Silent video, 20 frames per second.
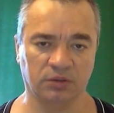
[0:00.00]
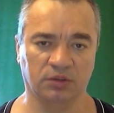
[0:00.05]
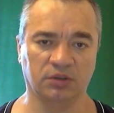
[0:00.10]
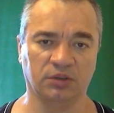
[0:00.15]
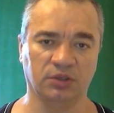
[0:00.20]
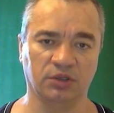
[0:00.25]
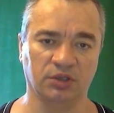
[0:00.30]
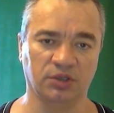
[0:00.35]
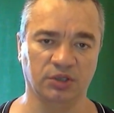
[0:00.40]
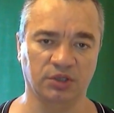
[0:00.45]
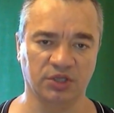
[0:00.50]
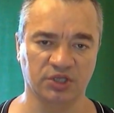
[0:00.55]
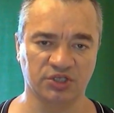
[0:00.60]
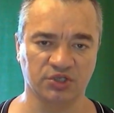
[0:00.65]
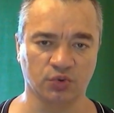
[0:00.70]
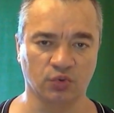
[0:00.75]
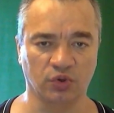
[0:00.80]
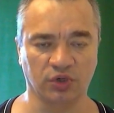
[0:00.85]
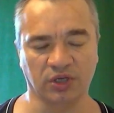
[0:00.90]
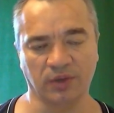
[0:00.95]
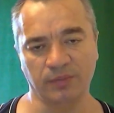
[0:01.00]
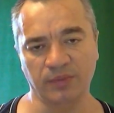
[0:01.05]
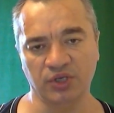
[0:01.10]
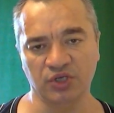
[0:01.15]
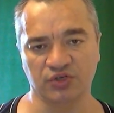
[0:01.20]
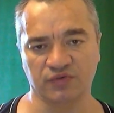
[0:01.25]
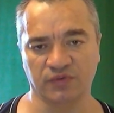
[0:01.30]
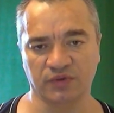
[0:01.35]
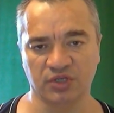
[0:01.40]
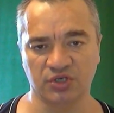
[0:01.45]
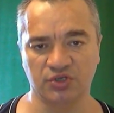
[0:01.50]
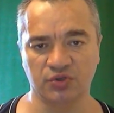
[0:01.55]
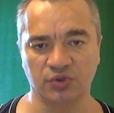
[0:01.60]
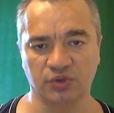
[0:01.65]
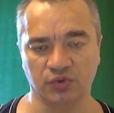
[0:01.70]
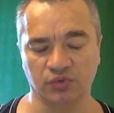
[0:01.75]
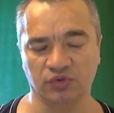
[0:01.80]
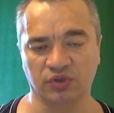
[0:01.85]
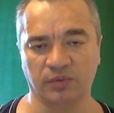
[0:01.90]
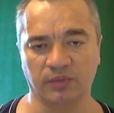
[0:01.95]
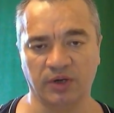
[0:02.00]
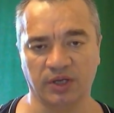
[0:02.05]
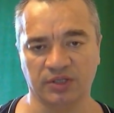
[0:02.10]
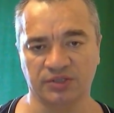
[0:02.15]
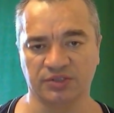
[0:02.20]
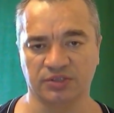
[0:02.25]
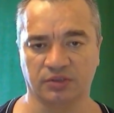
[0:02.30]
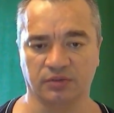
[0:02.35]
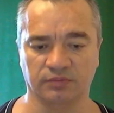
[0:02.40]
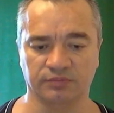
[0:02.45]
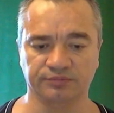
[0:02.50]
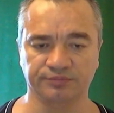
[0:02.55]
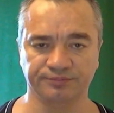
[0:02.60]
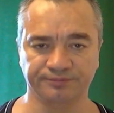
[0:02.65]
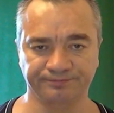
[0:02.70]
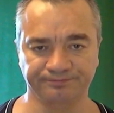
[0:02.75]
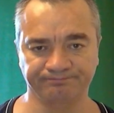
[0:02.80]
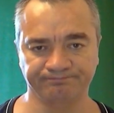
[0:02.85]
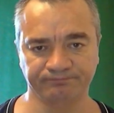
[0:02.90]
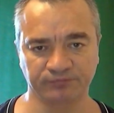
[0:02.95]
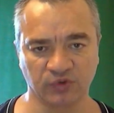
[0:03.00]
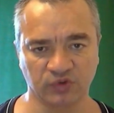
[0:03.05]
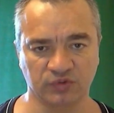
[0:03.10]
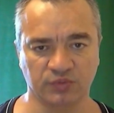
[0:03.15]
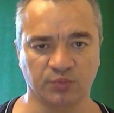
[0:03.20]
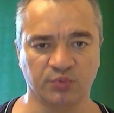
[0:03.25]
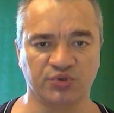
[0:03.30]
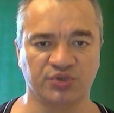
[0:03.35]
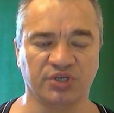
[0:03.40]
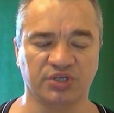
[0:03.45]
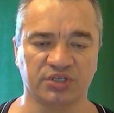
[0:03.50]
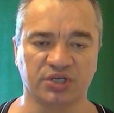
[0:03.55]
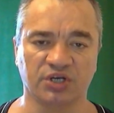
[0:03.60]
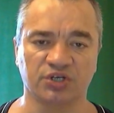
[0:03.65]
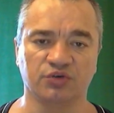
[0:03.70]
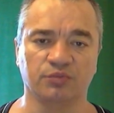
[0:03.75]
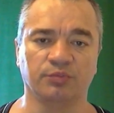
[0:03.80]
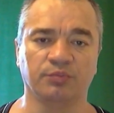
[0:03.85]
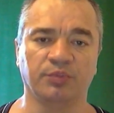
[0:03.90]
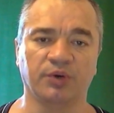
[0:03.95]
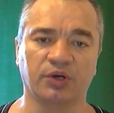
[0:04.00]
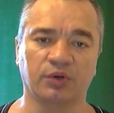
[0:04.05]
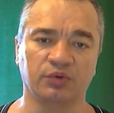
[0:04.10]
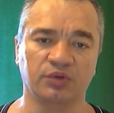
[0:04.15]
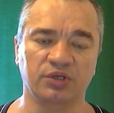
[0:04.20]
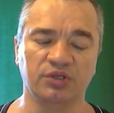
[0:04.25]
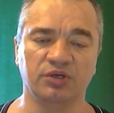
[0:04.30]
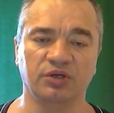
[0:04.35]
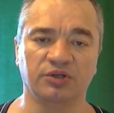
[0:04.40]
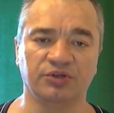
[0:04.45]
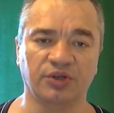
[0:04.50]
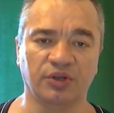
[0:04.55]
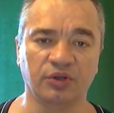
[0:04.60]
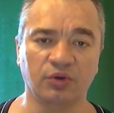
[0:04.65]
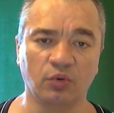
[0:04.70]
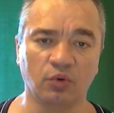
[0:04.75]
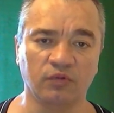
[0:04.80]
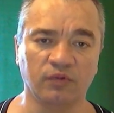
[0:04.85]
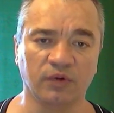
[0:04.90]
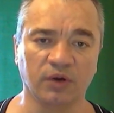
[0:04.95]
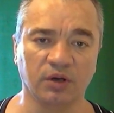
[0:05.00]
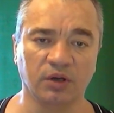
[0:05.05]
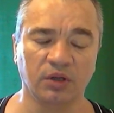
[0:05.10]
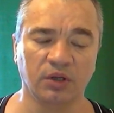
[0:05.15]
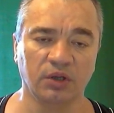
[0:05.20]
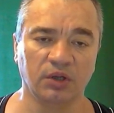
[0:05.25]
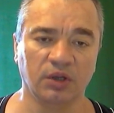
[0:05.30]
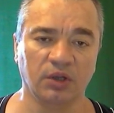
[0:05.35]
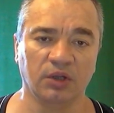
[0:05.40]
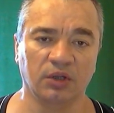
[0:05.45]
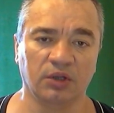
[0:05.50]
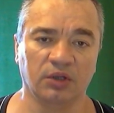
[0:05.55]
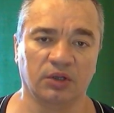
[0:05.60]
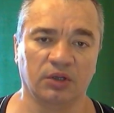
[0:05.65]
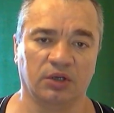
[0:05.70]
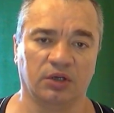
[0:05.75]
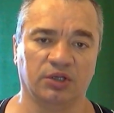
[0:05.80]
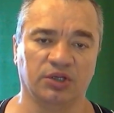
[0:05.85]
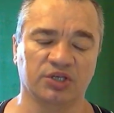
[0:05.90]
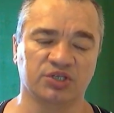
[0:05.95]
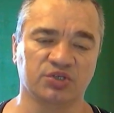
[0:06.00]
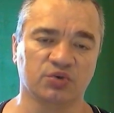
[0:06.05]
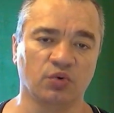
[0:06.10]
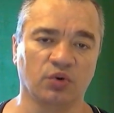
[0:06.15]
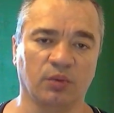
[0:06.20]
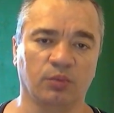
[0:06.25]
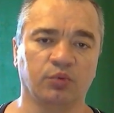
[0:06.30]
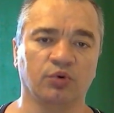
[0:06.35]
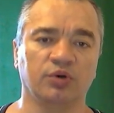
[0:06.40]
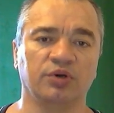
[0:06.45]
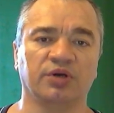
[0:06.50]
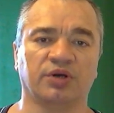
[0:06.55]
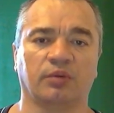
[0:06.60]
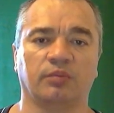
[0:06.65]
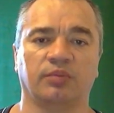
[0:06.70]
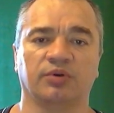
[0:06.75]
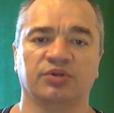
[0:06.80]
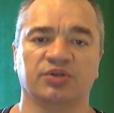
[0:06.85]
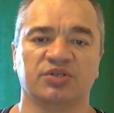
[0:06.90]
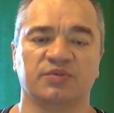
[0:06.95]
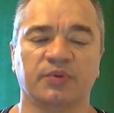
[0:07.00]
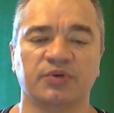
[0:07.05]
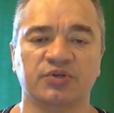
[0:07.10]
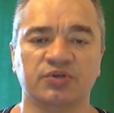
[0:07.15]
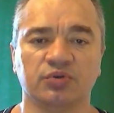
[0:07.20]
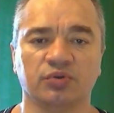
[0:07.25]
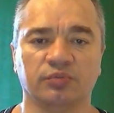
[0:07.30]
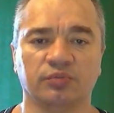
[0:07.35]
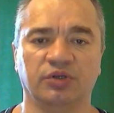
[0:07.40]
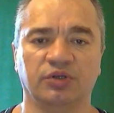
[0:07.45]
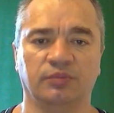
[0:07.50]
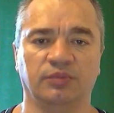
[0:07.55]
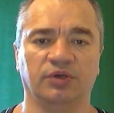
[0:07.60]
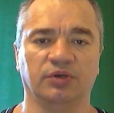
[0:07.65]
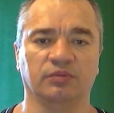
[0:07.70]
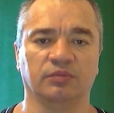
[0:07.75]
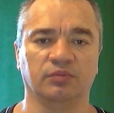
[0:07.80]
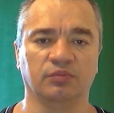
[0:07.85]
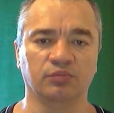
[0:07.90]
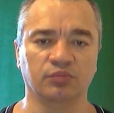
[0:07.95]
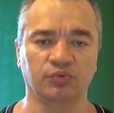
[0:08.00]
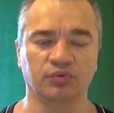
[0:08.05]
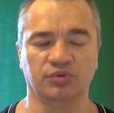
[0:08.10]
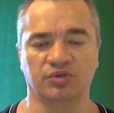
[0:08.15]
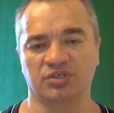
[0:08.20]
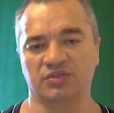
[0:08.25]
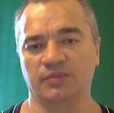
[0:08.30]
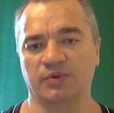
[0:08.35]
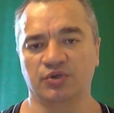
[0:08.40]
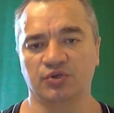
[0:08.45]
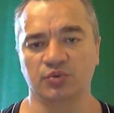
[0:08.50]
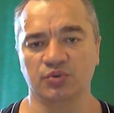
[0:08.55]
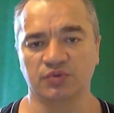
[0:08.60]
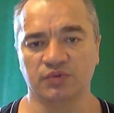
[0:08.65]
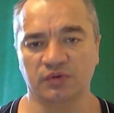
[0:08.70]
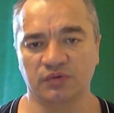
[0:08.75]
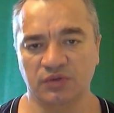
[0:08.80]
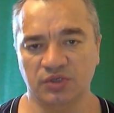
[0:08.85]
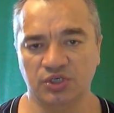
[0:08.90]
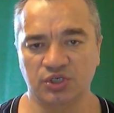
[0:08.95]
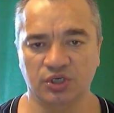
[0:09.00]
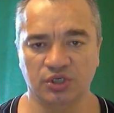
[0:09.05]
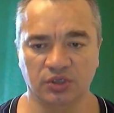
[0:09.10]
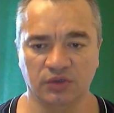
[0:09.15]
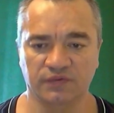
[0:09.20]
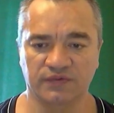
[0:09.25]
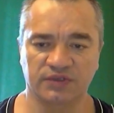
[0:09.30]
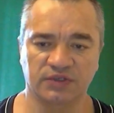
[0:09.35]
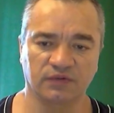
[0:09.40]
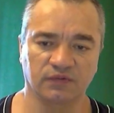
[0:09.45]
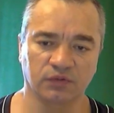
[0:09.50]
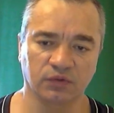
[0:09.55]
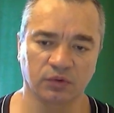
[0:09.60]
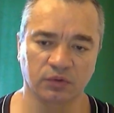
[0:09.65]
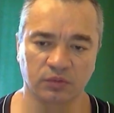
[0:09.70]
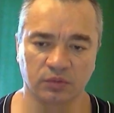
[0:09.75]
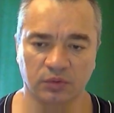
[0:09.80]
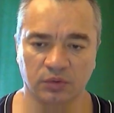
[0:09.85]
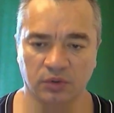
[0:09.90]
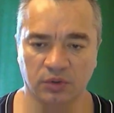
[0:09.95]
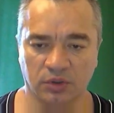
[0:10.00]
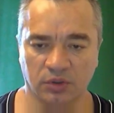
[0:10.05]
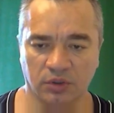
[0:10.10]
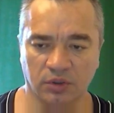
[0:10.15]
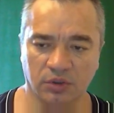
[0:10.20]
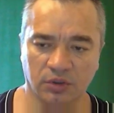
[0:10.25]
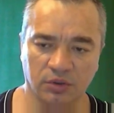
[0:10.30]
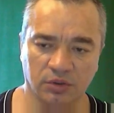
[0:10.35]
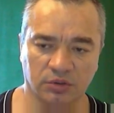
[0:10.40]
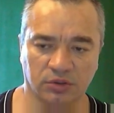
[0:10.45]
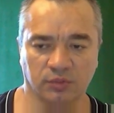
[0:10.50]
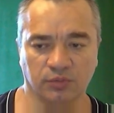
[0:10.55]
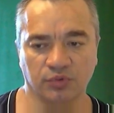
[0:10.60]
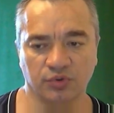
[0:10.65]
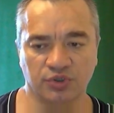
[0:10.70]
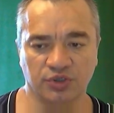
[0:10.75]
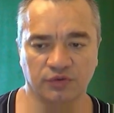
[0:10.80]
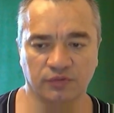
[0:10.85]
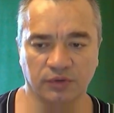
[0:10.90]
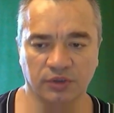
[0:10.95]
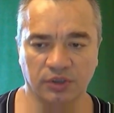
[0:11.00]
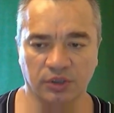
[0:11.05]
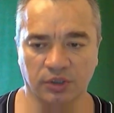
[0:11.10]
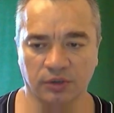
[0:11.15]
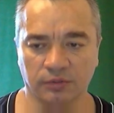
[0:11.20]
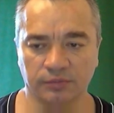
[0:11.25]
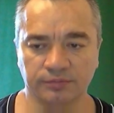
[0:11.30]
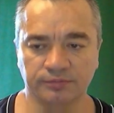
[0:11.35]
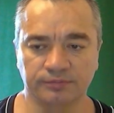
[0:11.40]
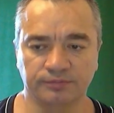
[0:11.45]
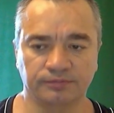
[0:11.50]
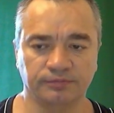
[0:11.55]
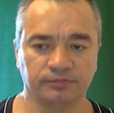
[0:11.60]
э, насколько меньше вы начнете утомляться спустя, скажем, пару недель тренировок, а насколько более работоспособными будете себя чувствовать в течение всего э, рабочего дня.